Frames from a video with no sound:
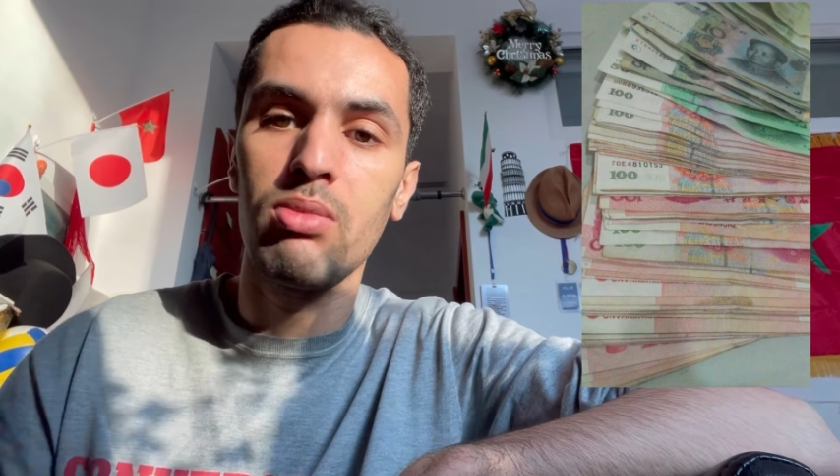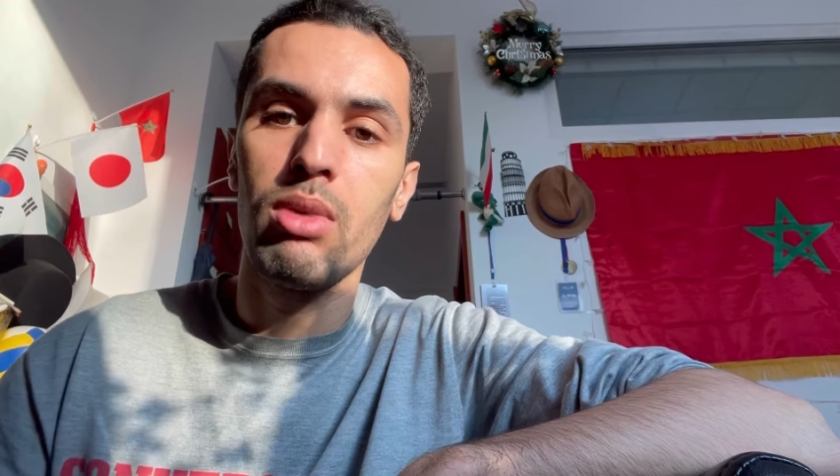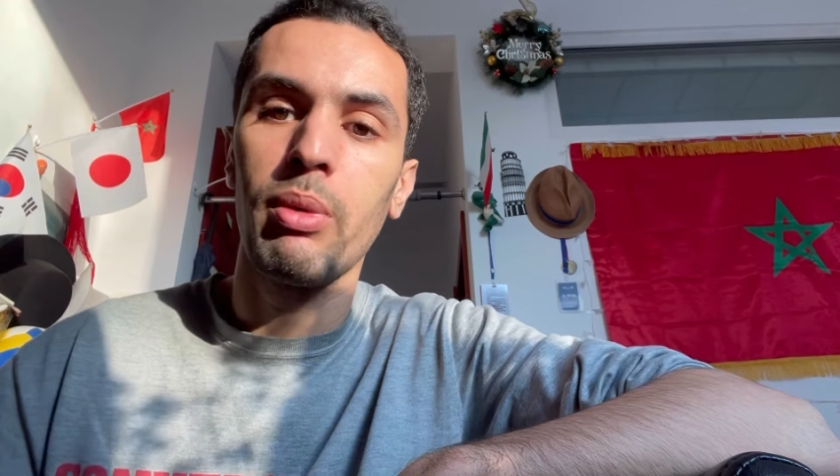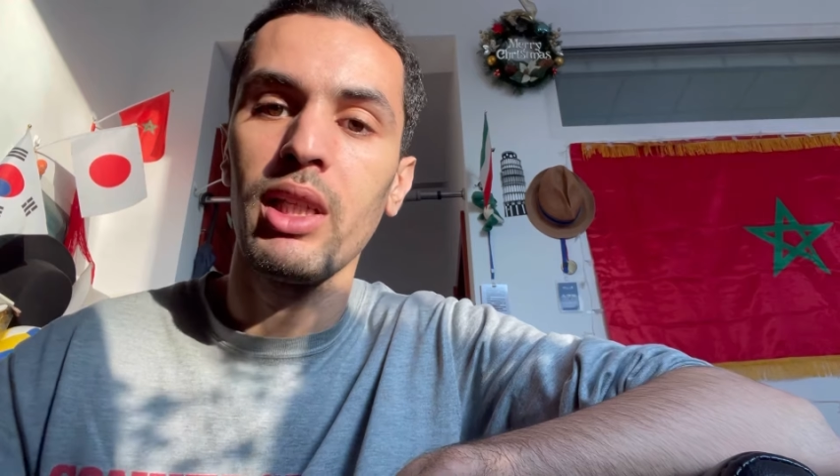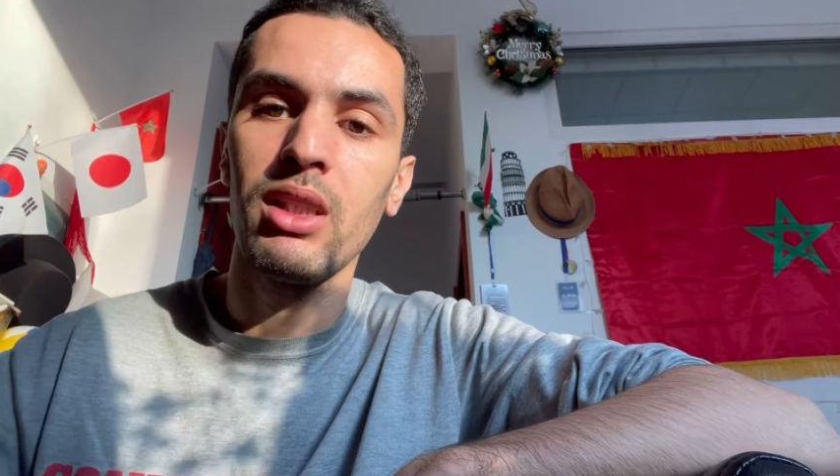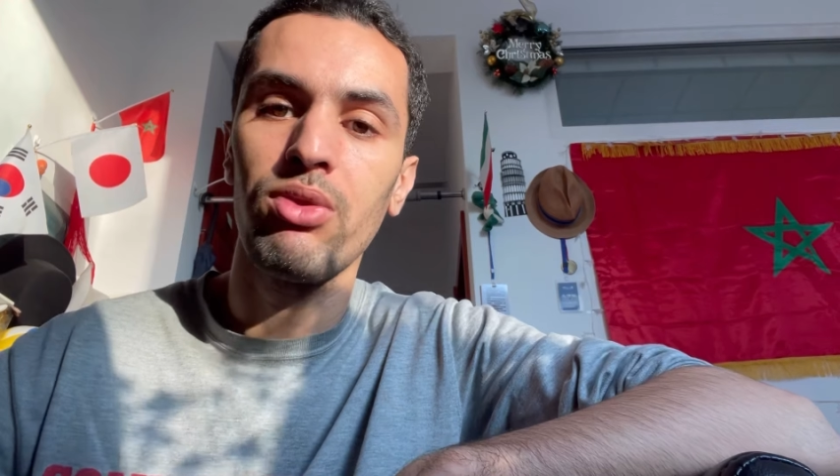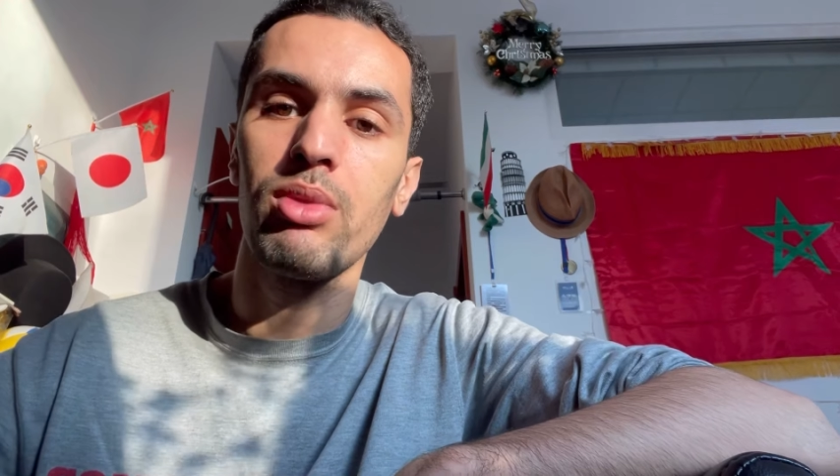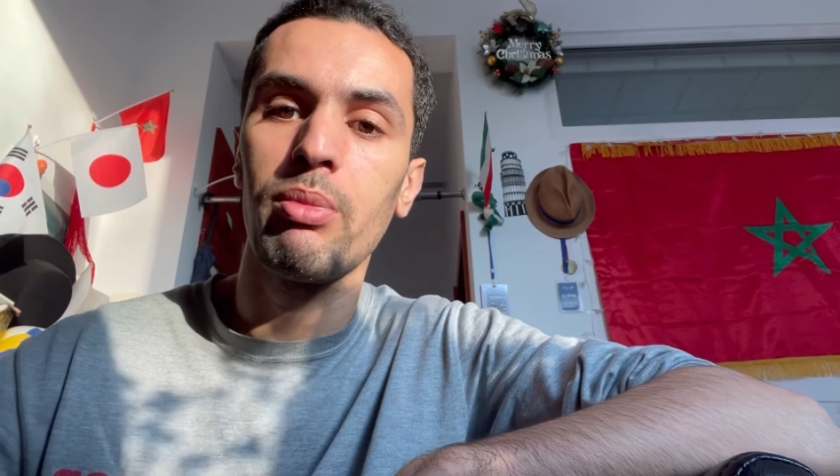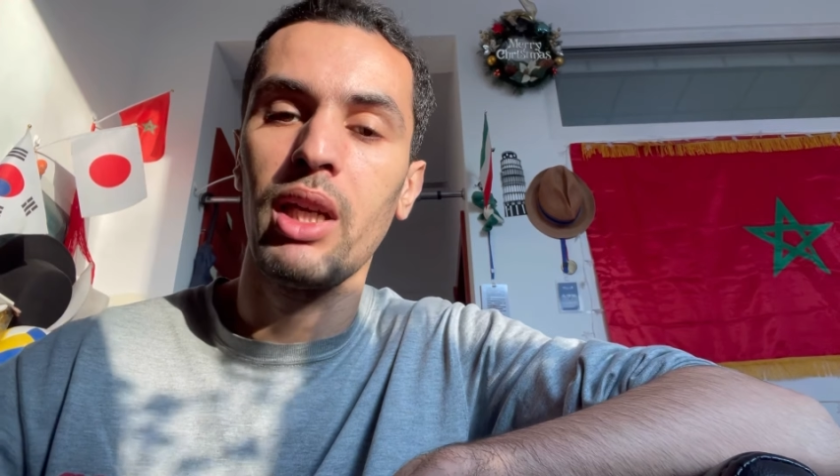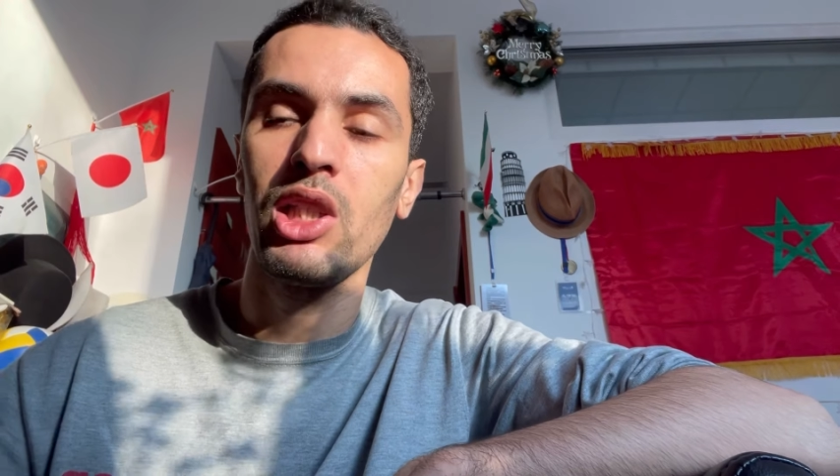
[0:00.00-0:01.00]
ما بغيتي
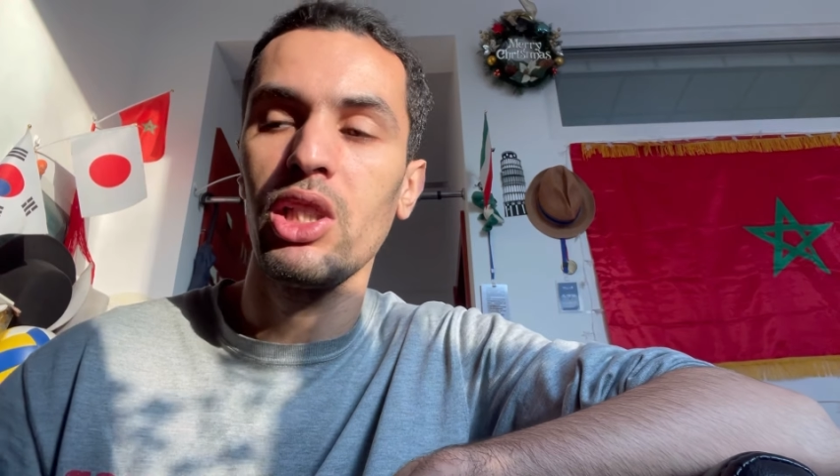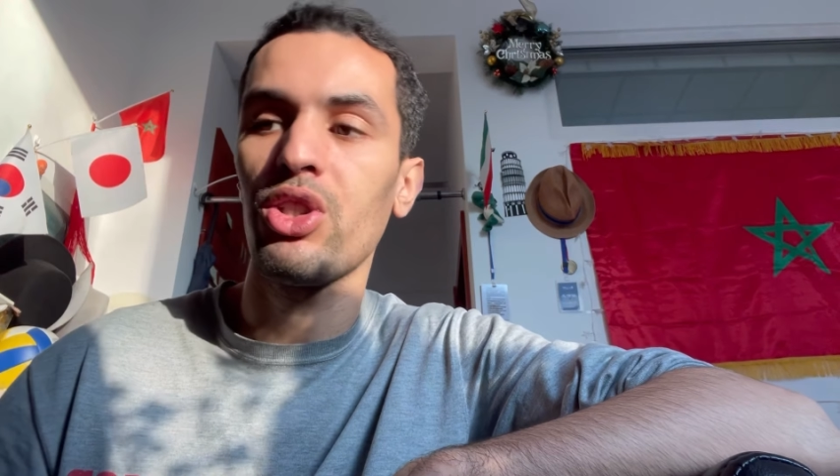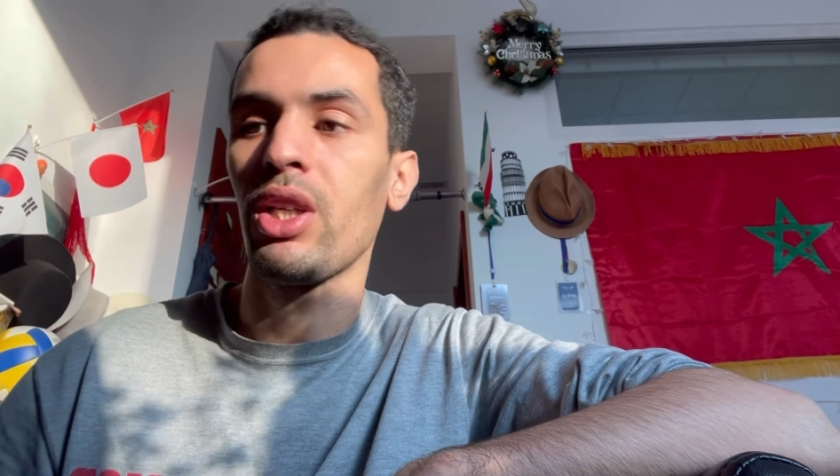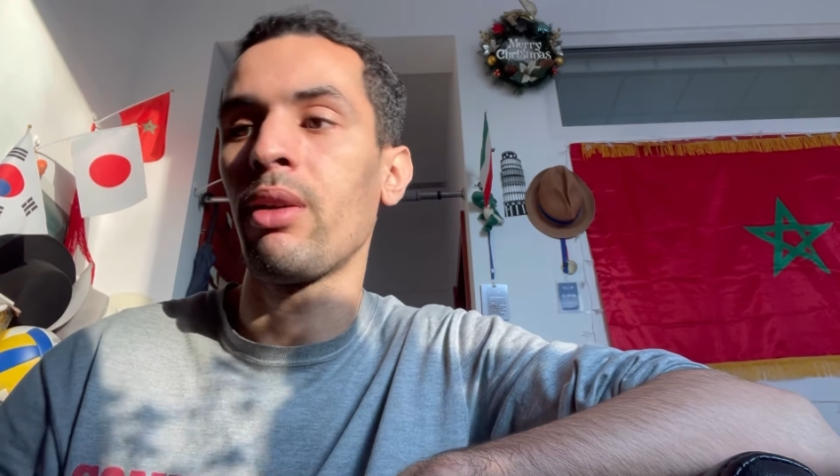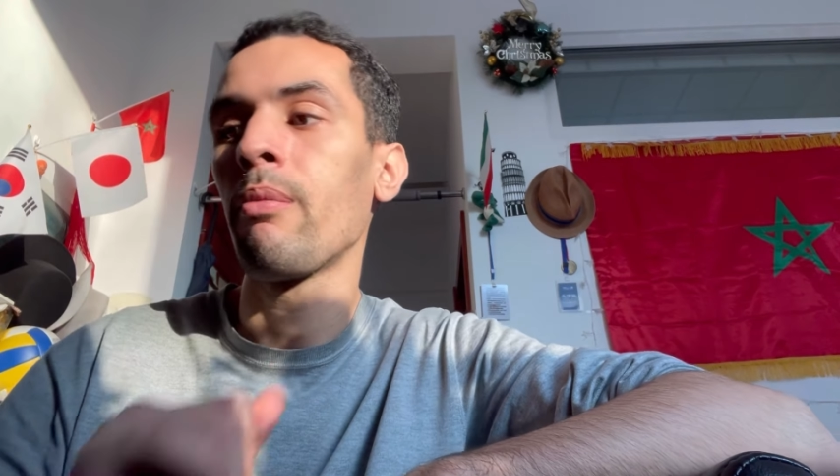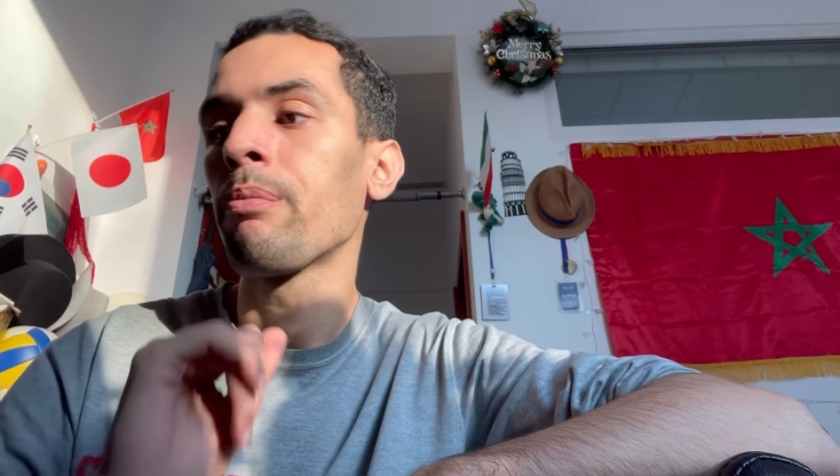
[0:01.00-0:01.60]
فهمتي ما كاينش الاشكال